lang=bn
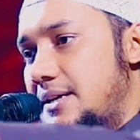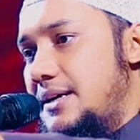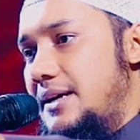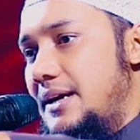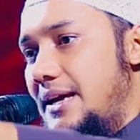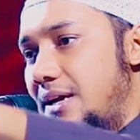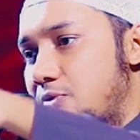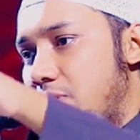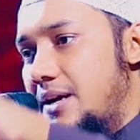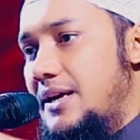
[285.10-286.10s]
হয়েছে এই
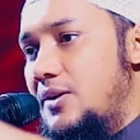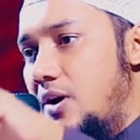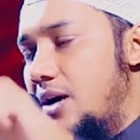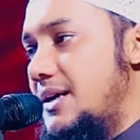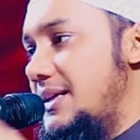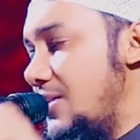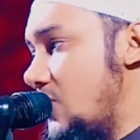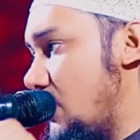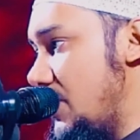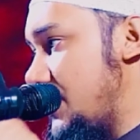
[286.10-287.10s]
কোরআনের হক আদায়
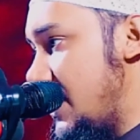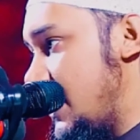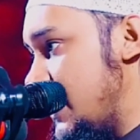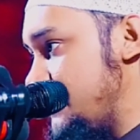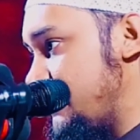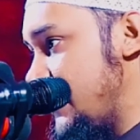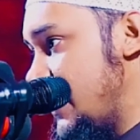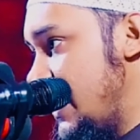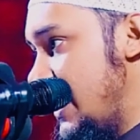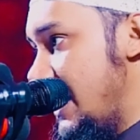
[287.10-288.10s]
করবো ইনশাল্লাহ
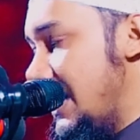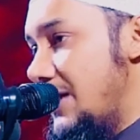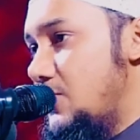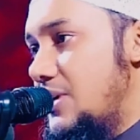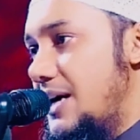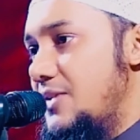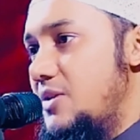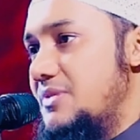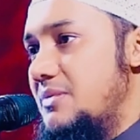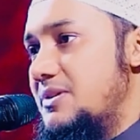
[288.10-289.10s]
কোরআন
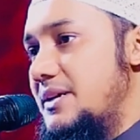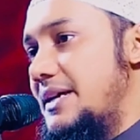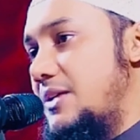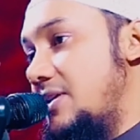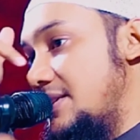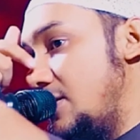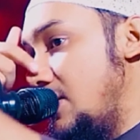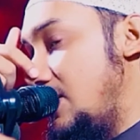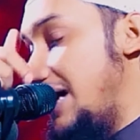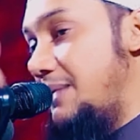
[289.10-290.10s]
রমজান মাসে কেন নাজিল
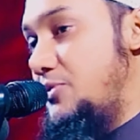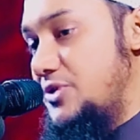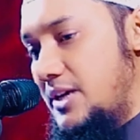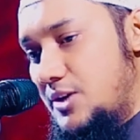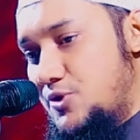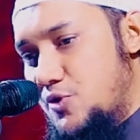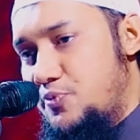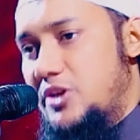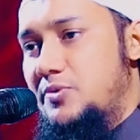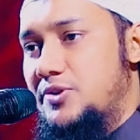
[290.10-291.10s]
হলো আবু জাহের যুগ
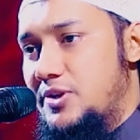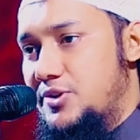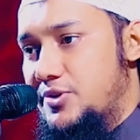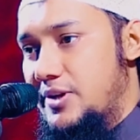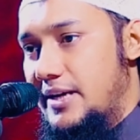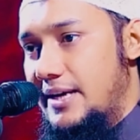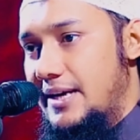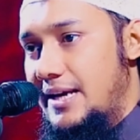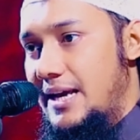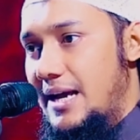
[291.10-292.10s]
পরিবর্তনের জন্য
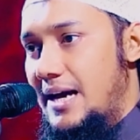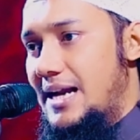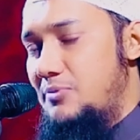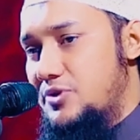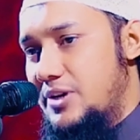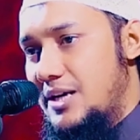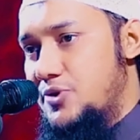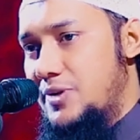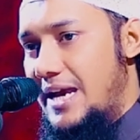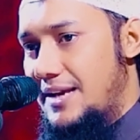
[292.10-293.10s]
আবু
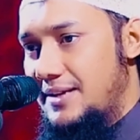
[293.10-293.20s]
জাহেদের যুগ